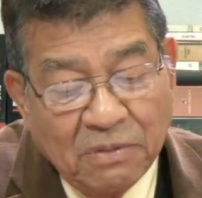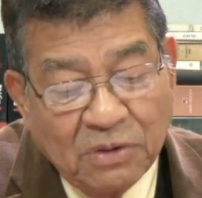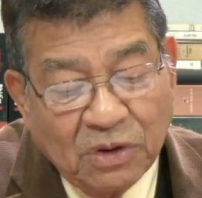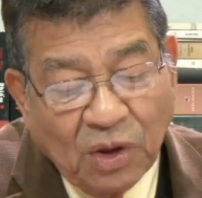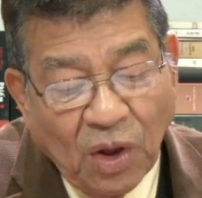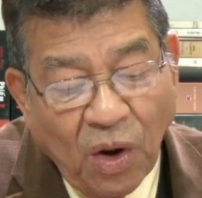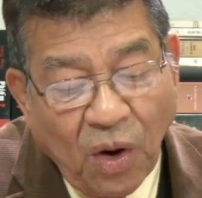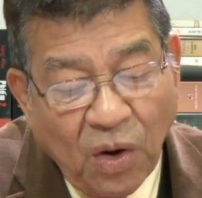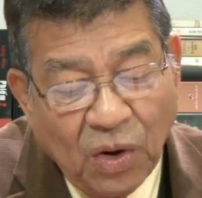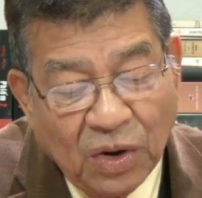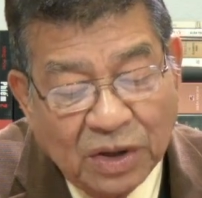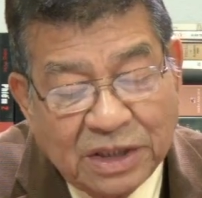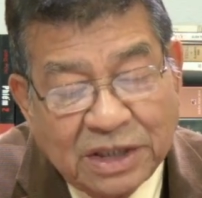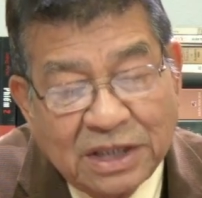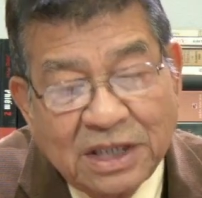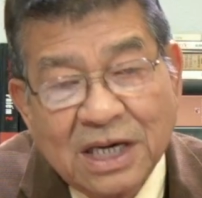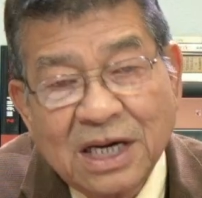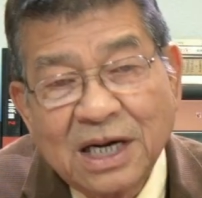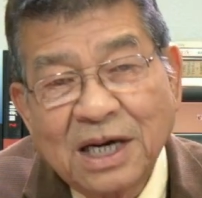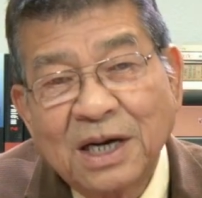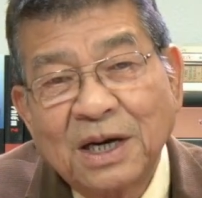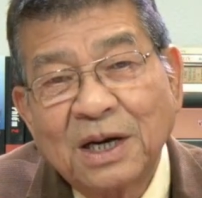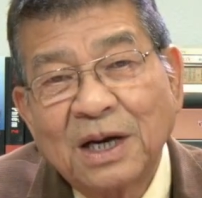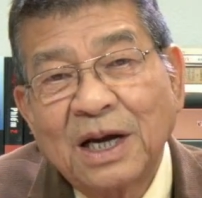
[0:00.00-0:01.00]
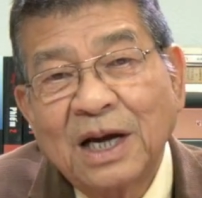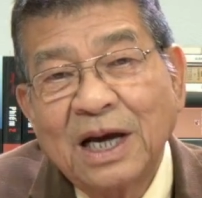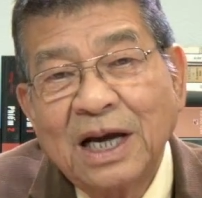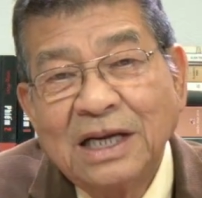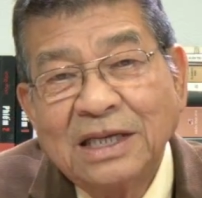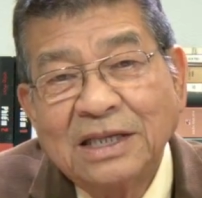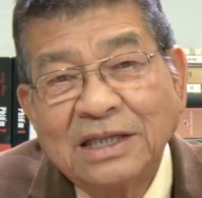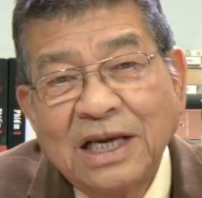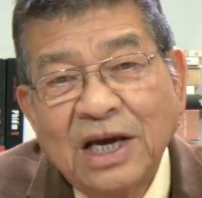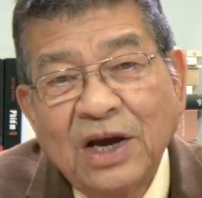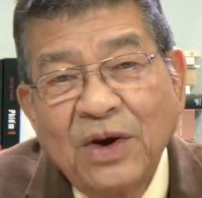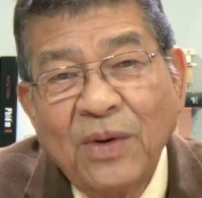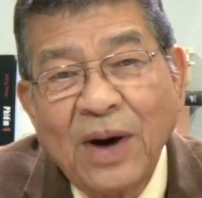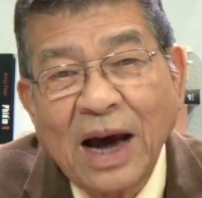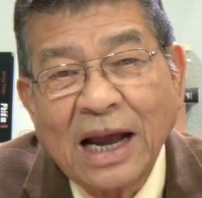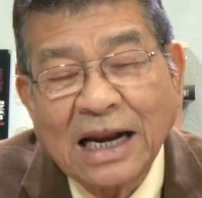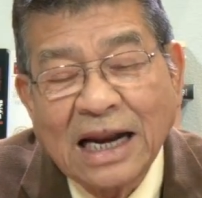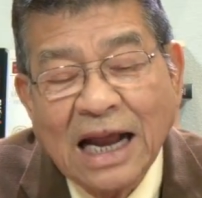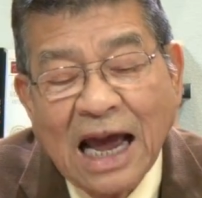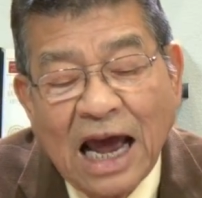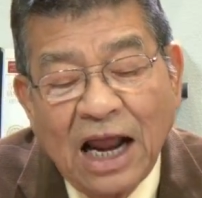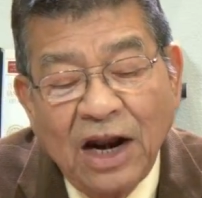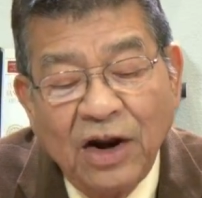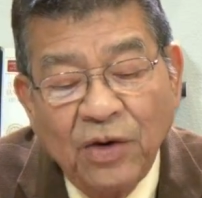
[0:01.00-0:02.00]
tổ chức cái sinh hoạt
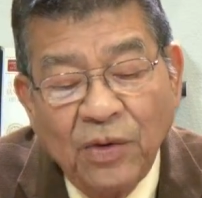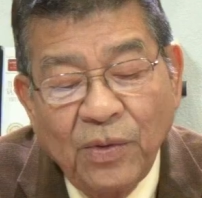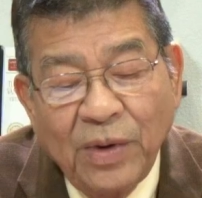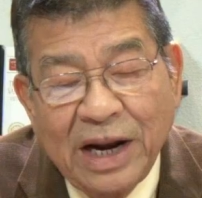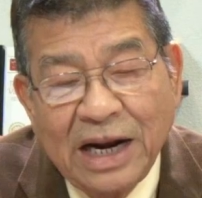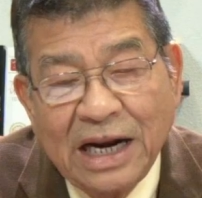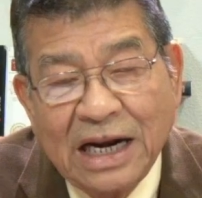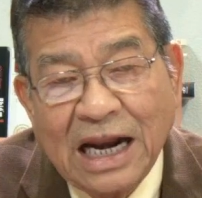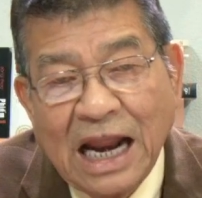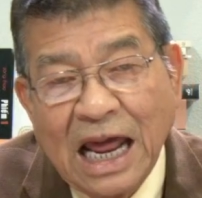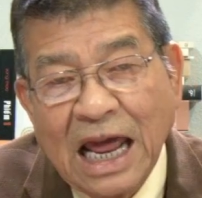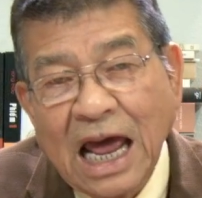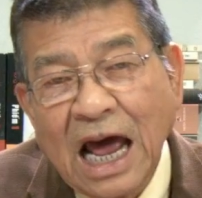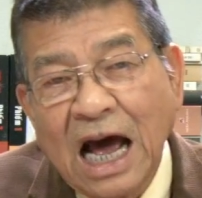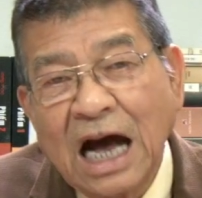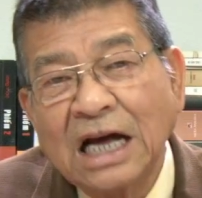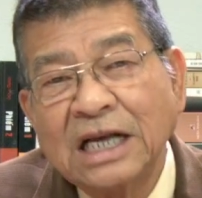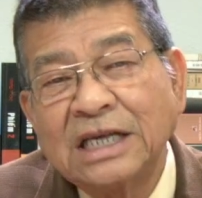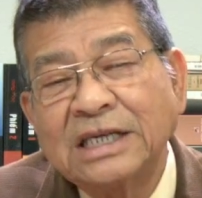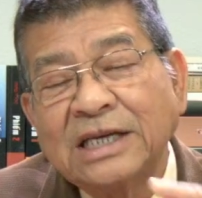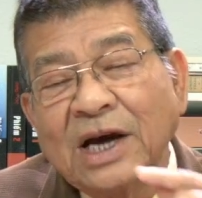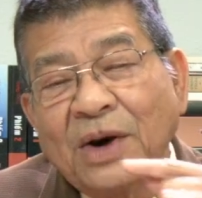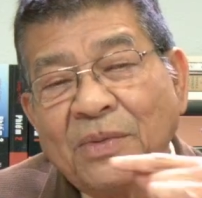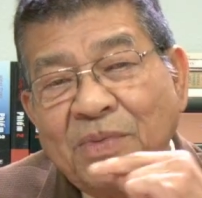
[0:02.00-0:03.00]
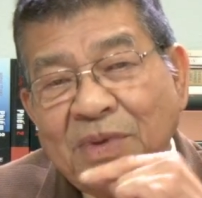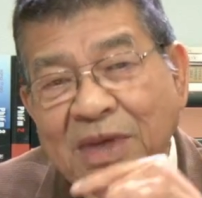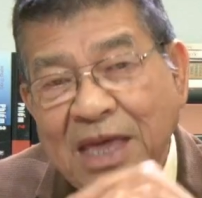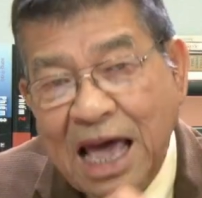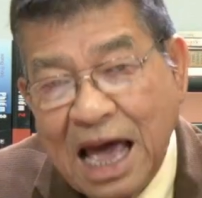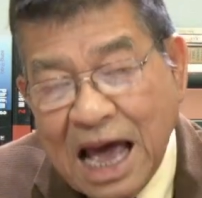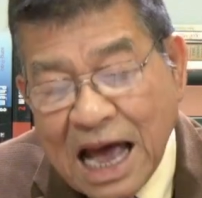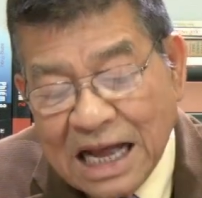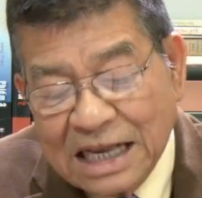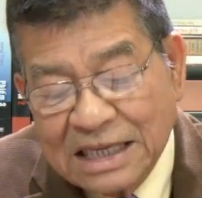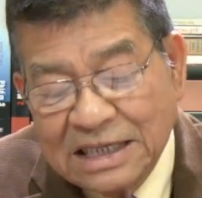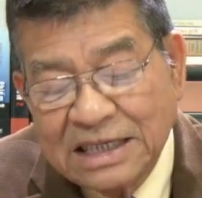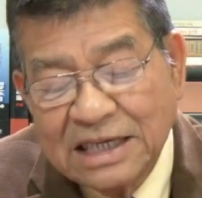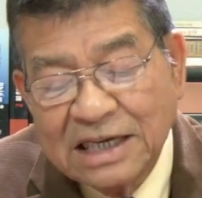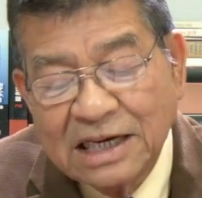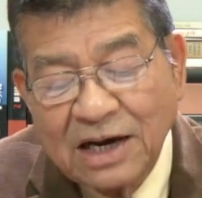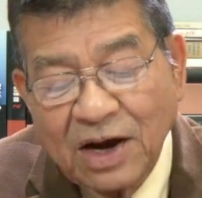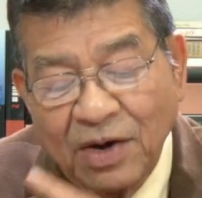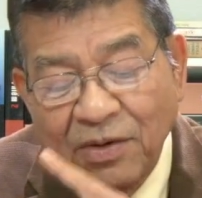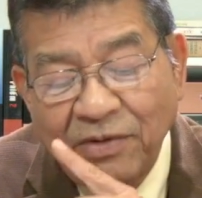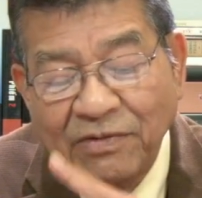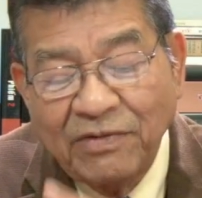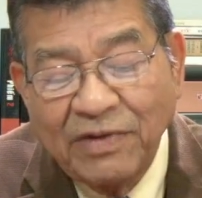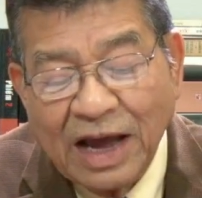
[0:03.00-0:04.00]
Halloween này ở trong nhà chứ
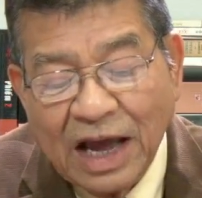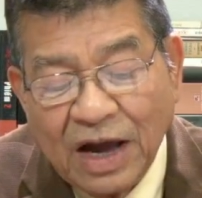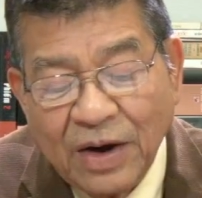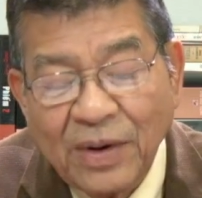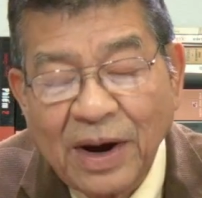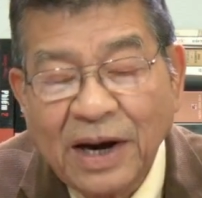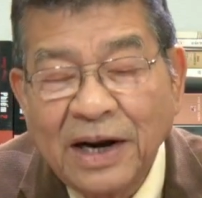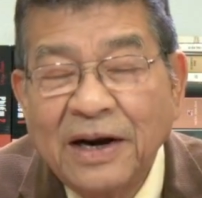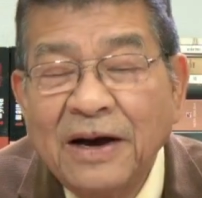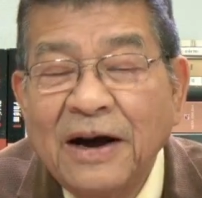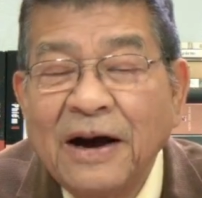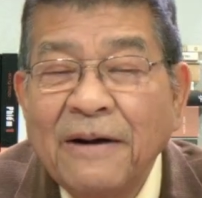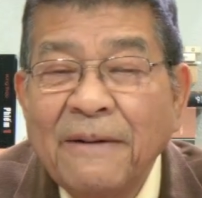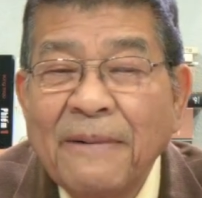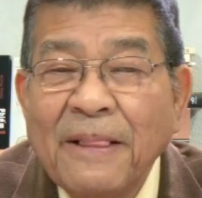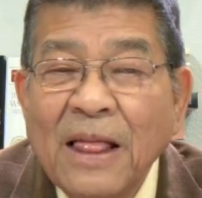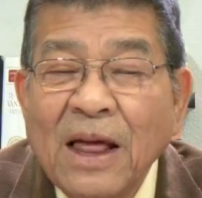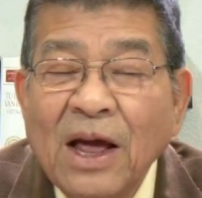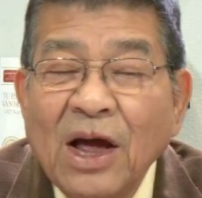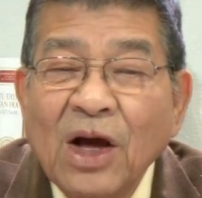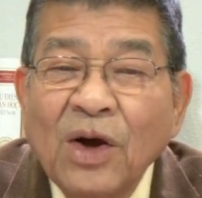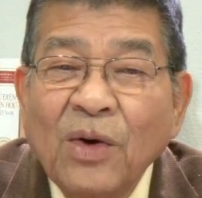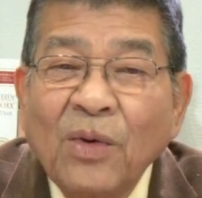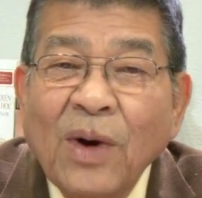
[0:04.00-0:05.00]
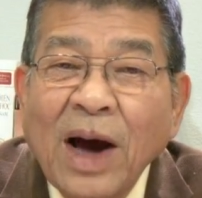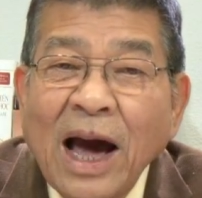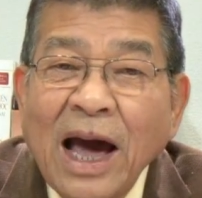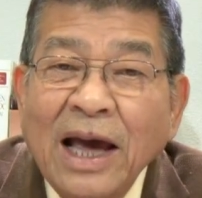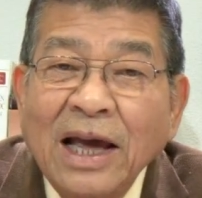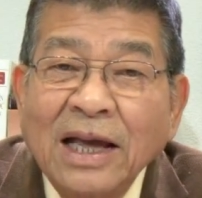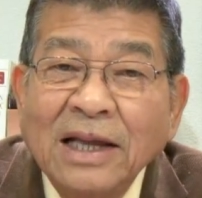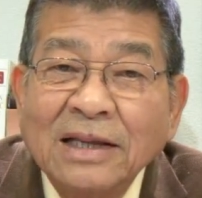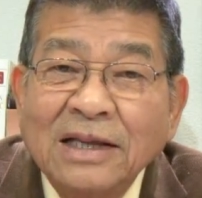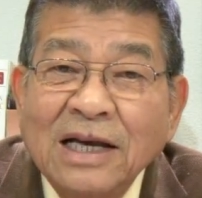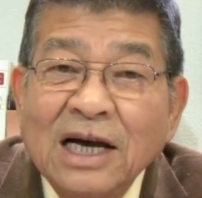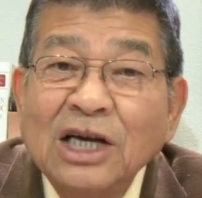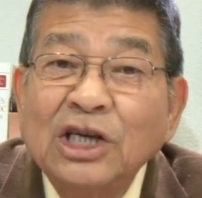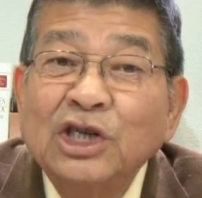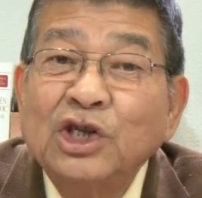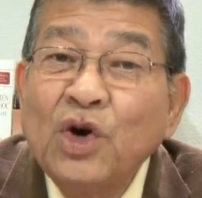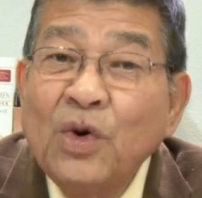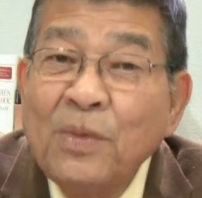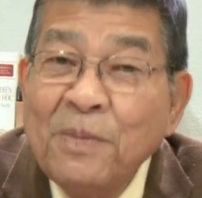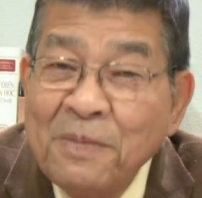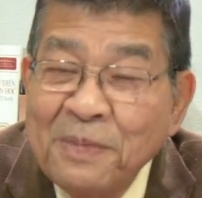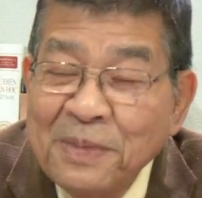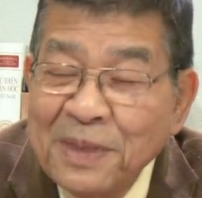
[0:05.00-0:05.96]
không phải ngoài đường qua hình thức Zoom.